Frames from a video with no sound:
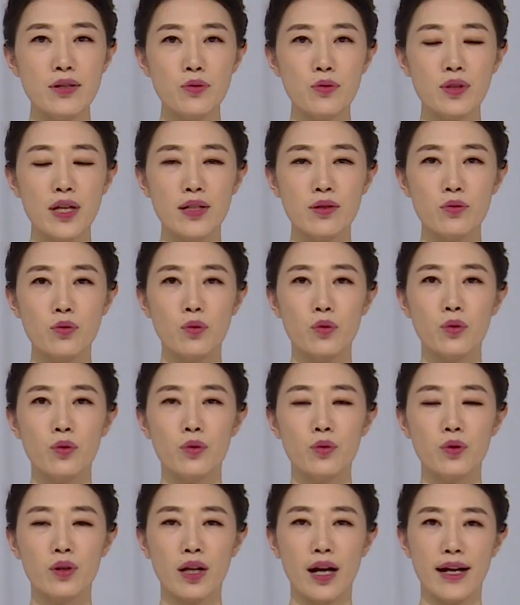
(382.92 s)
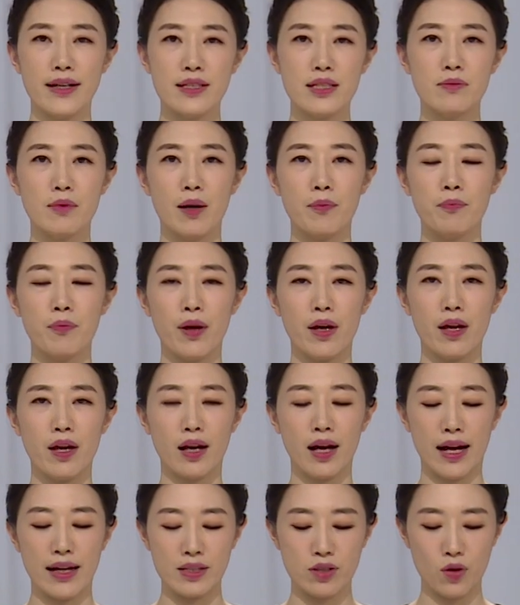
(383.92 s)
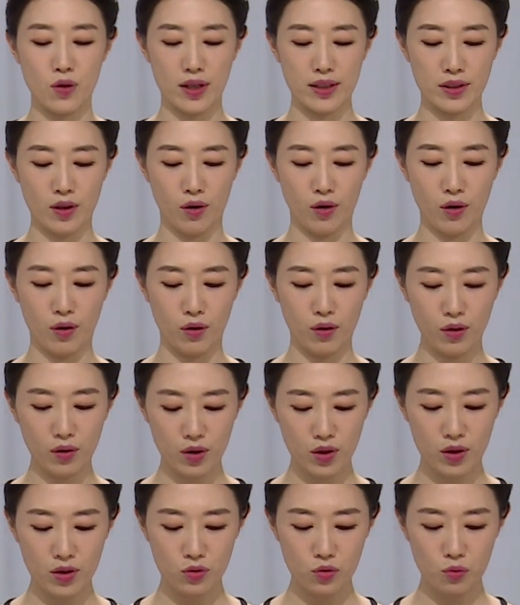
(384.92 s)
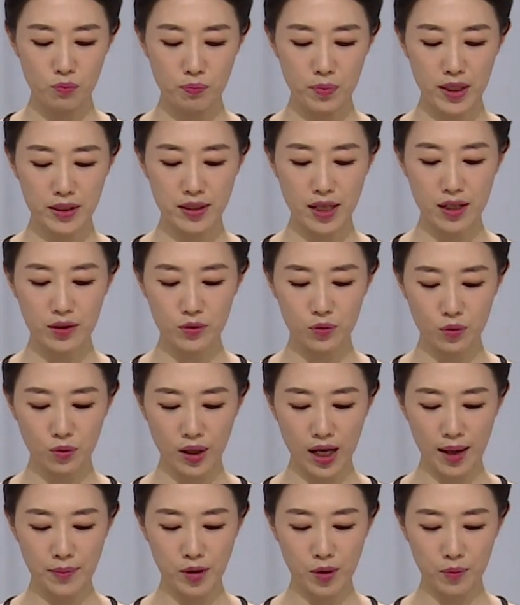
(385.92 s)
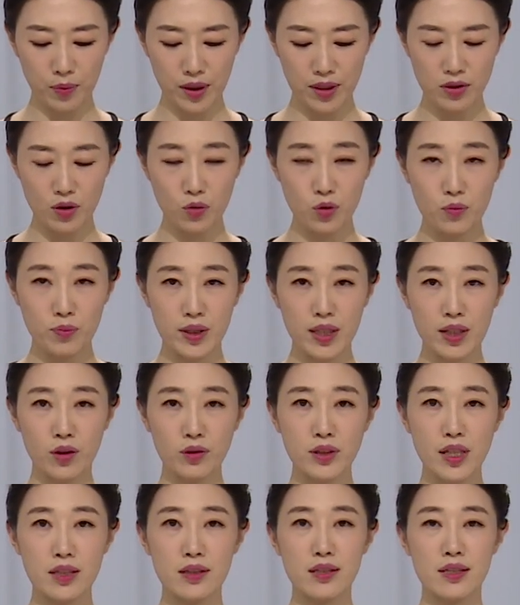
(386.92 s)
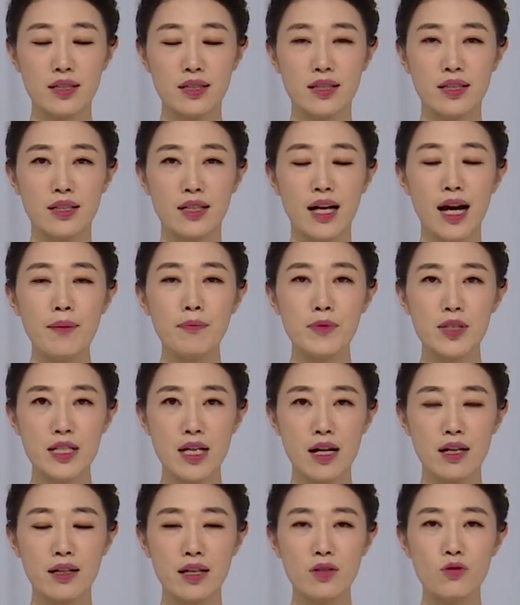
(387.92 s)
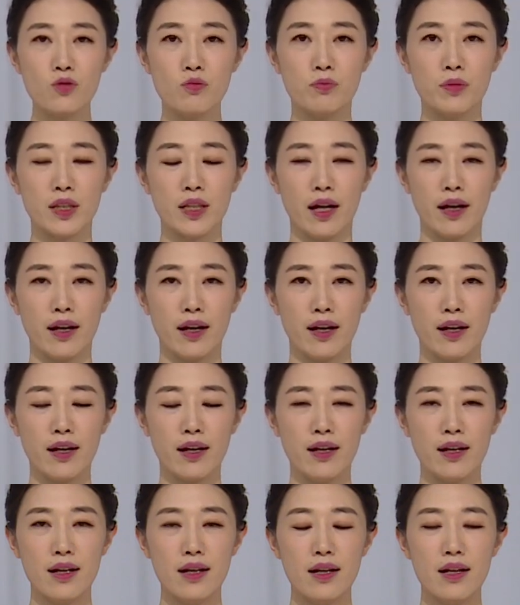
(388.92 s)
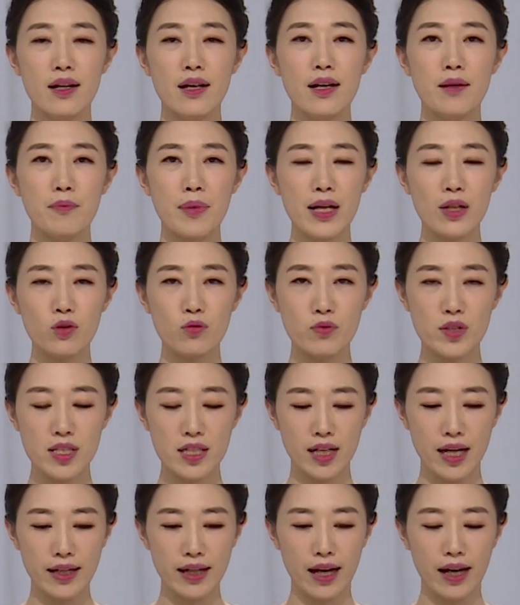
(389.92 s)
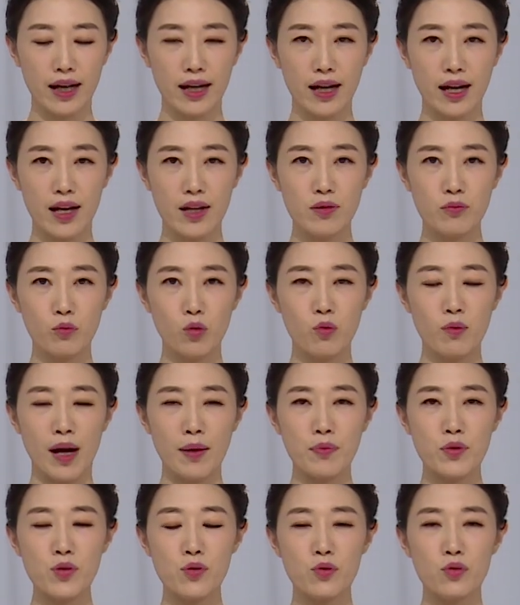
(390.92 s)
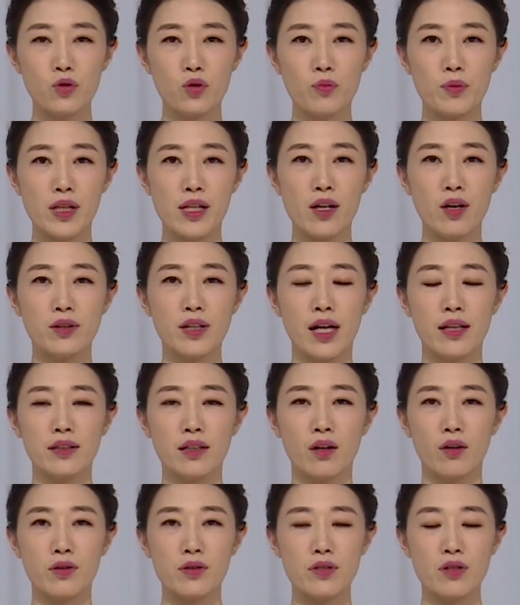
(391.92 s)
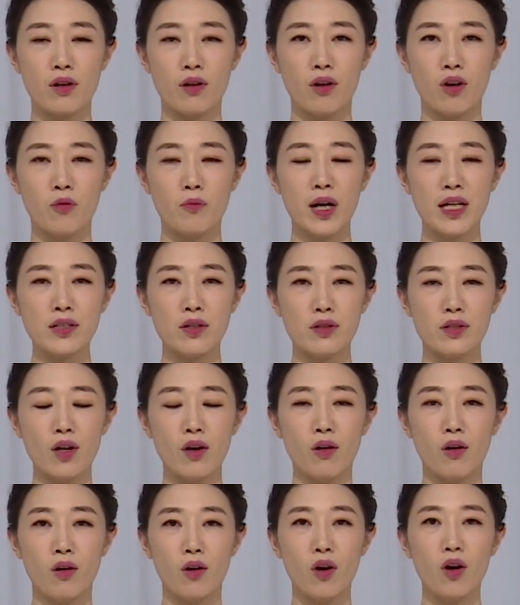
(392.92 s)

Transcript: 손 한 손 가슴 앞에 가져와서 손바닥으로 가볍게 서로 밀어내듯이 합장해 줍니다. 팔꿈치가 약간 몸 앞쪽으로 밀려나는 것처럼 하셔서